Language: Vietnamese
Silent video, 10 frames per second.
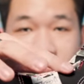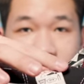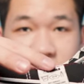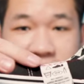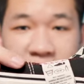một
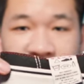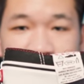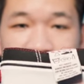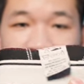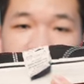góc như này, nhưng
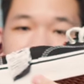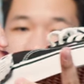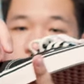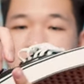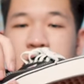mà
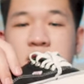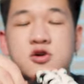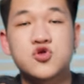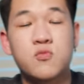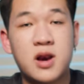nó sẽ
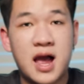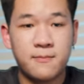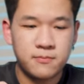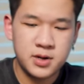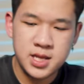sử dụng
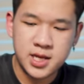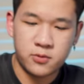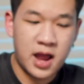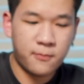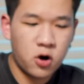làm đi
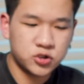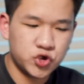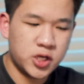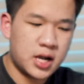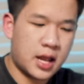kiểu đạp gót,
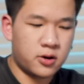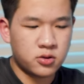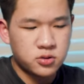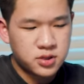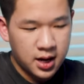cho nên là nó
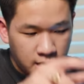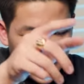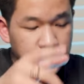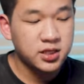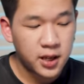sẽ
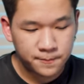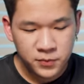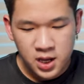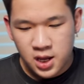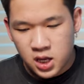khá là tiện.
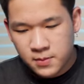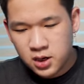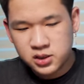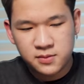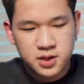Bây
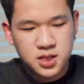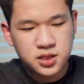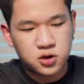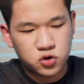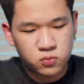giờ thì mình sẽ
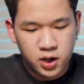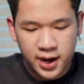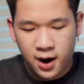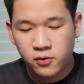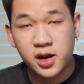sử dụng
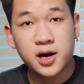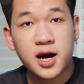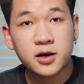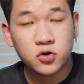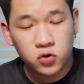kéo để
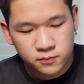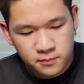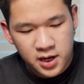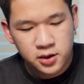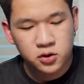cắt nốt
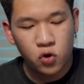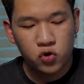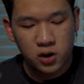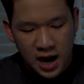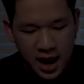bên đôi
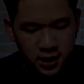còn lại.